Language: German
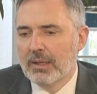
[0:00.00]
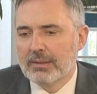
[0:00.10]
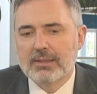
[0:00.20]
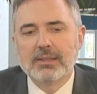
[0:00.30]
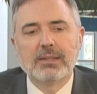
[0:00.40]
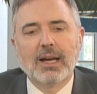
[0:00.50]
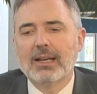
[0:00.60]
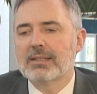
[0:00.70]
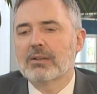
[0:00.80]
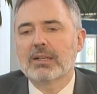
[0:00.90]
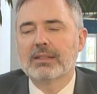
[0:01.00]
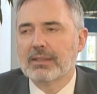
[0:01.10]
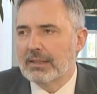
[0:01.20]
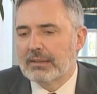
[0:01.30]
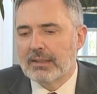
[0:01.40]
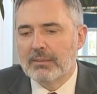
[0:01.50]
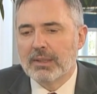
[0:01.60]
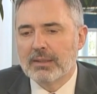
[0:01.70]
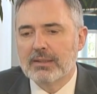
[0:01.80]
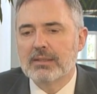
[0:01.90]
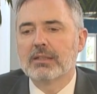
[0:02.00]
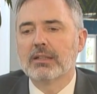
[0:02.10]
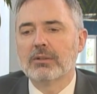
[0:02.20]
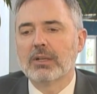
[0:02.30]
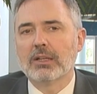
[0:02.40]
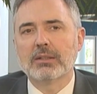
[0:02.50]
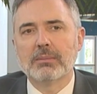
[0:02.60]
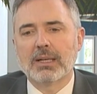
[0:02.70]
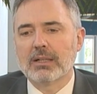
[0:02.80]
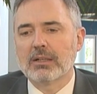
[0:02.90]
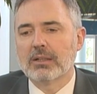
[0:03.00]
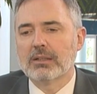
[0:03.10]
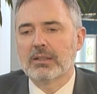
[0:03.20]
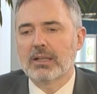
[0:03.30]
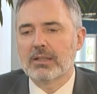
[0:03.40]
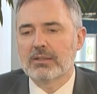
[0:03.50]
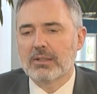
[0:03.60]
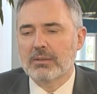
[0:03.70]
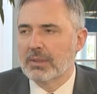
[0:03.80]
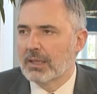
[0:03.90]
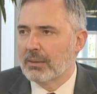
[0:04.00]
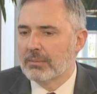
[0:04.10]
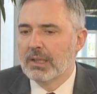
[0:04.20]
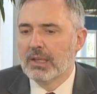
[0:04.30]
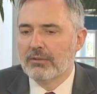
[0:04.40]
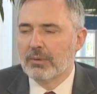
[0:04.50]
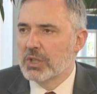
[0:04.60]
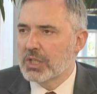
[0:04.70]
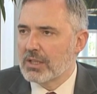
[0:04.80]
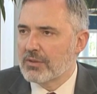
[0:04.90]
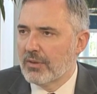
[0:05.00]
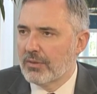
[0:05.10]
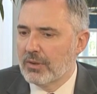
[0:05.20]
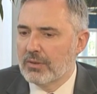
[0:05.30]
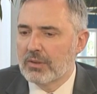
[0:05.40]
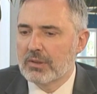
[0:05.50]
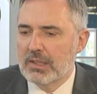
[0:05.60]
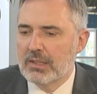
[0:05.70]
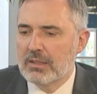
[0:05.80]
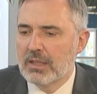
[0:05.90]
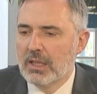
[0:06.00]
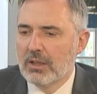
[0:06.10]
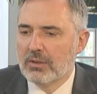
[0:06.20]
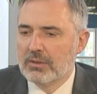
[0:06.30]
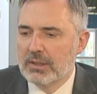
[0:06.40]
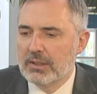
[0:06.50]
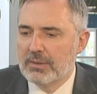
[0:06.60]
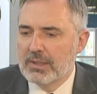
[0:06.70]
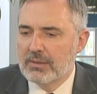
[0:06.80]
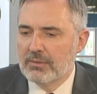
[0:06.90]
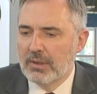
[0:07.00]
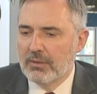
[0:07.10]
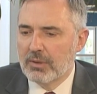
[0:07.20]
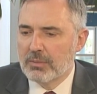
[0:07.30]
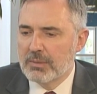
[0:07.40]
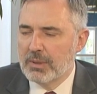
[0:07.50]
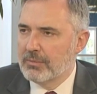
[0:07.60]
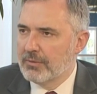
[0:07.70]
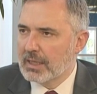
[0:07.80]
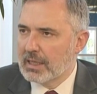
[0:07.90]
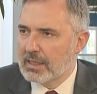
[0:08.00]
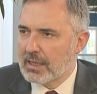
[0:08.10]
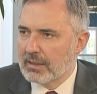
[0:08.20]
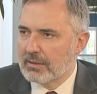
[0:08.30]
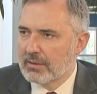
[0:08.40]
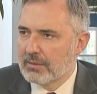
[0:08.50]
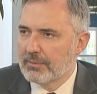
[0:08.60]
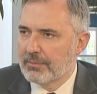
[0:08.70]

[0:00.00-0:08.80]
Das sind ja alles auch Ideen, die sich hier nur Leute machen können, die keine Sorgen mehr haben, wohlstandsverwöhnt sind und nicht wissen, worum es im Leben wirklich geht. Staatliche